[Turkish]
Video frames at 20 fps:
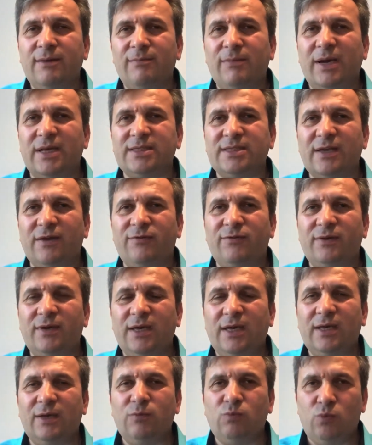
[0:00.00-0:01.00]
maalesef
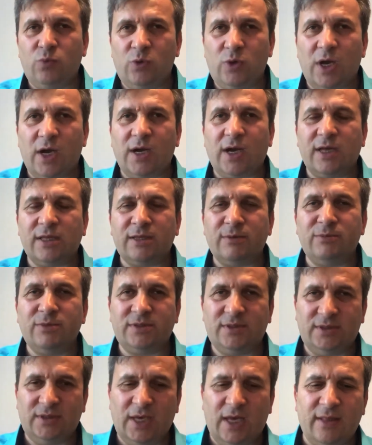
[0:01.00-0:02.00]

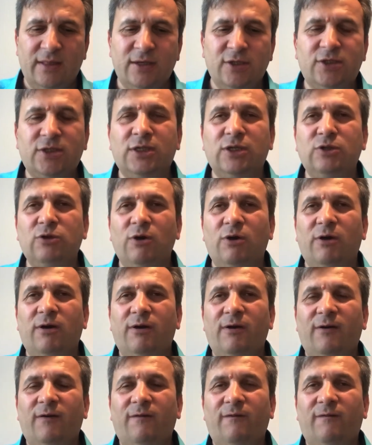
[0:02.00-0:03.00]
mülakatımız yanlış gidiyor
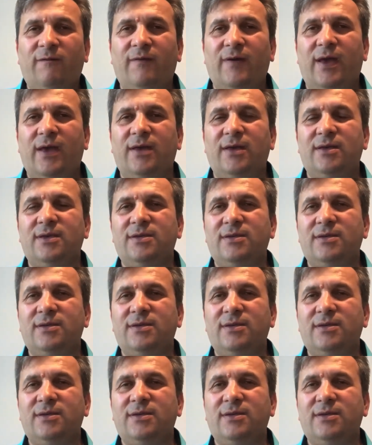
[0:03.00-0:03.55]
ve